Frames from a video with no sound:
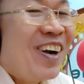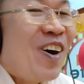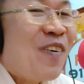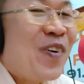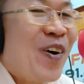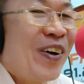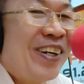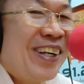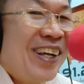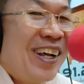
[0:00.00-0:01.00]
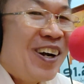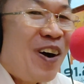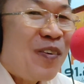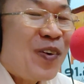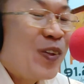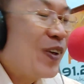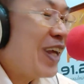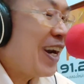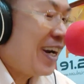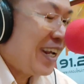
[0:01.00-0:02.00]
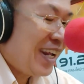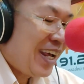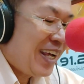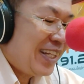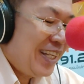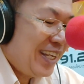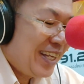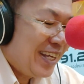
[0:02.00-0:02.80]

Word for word: ขอบคุณ ขอบคุณทุกท่านเลยนะฮะ ที่